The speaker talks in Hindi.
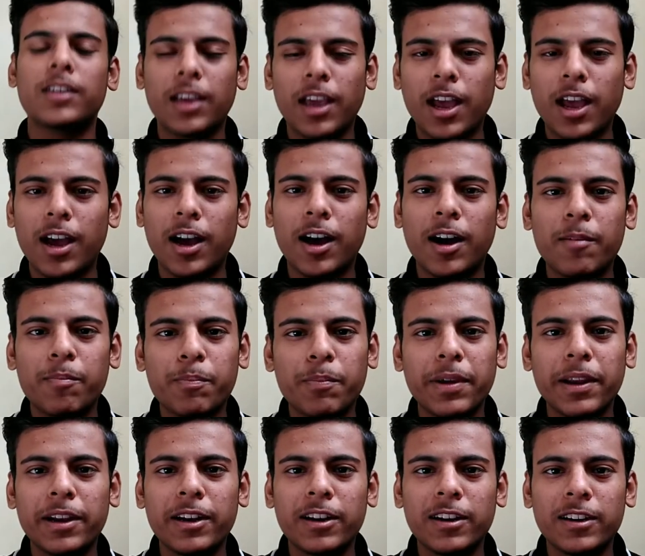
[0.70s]
क्या आप
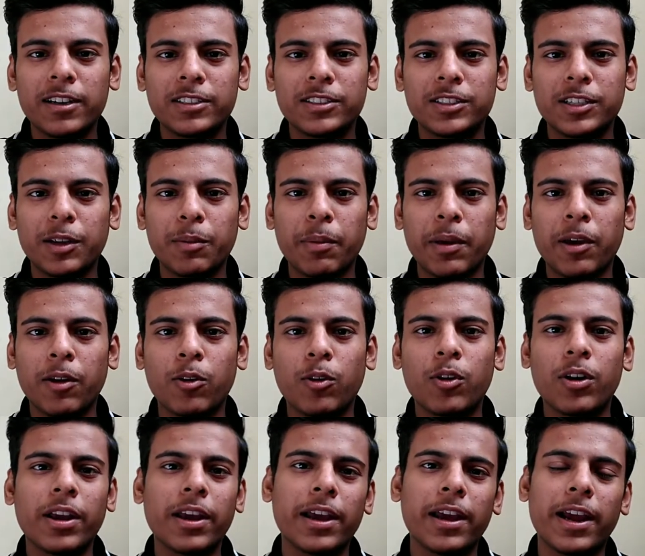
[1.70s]
मीट इंडस्ट्री में
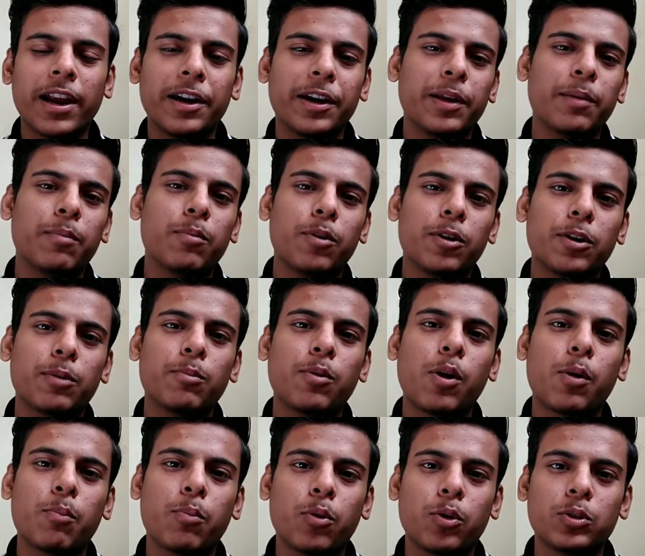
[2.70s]
हो एंटी एंटीमोटम
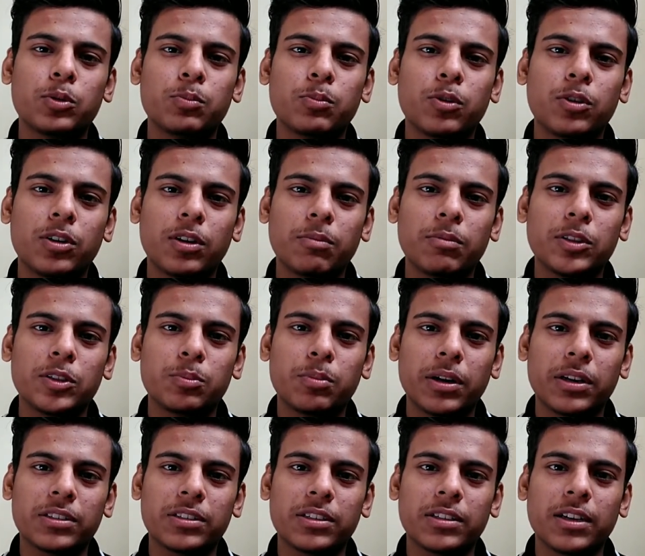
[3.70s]
और पोस्टमार्टम
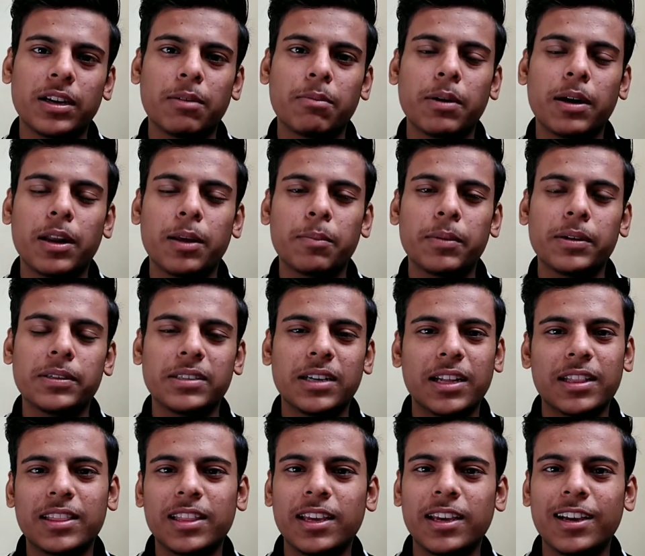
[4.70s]
इंस्पेक्शन के बारे में
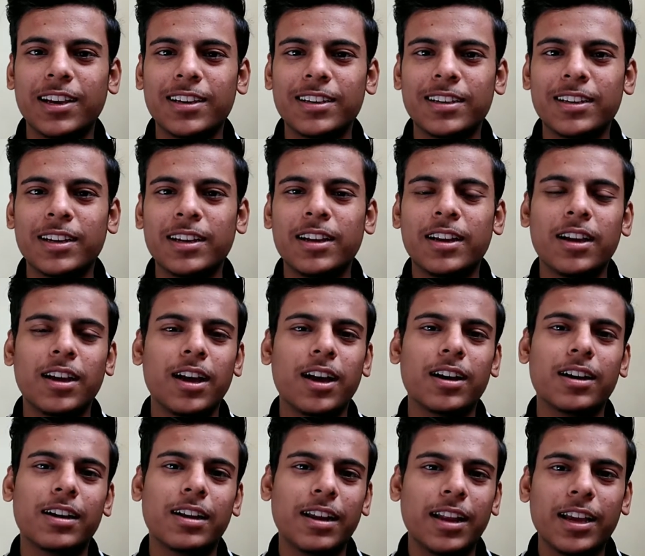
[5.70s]
जानते हैं
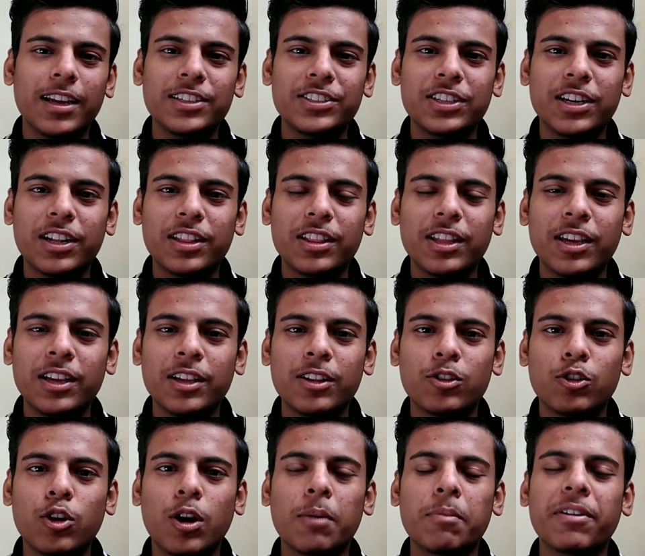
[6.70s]
अगर नहीं जानते
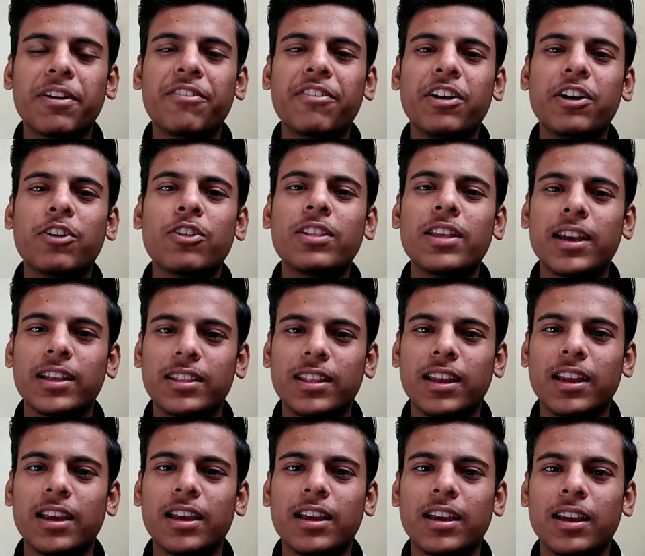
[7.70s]
तो आप ये वीडियो देखते
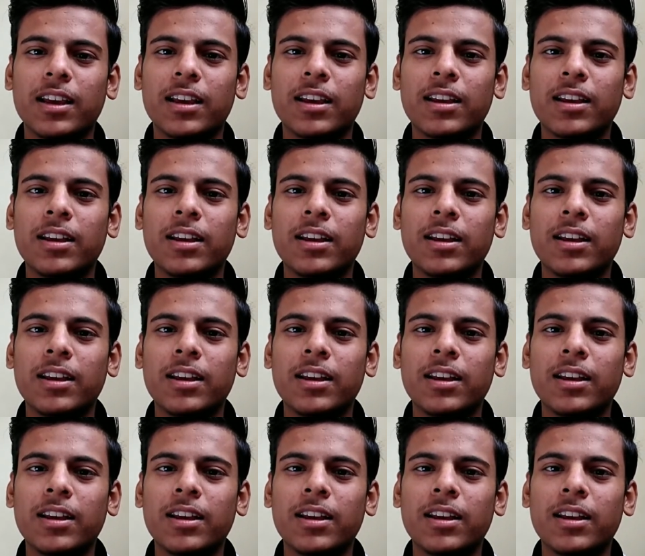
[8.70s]
रहिए